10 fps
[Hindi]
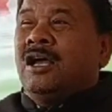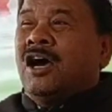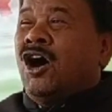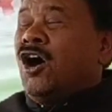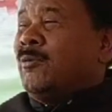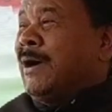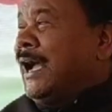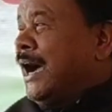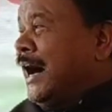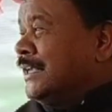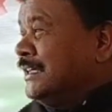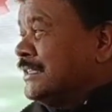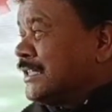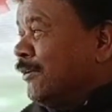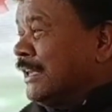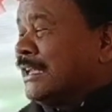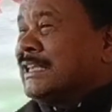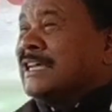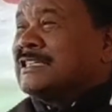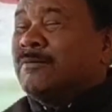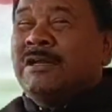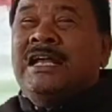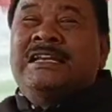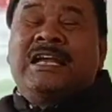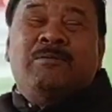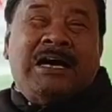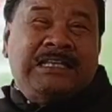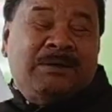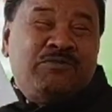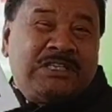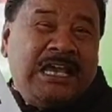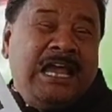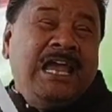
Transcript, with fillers: और मैं आज इस संवाददाता सम्मेलन के माध्यम से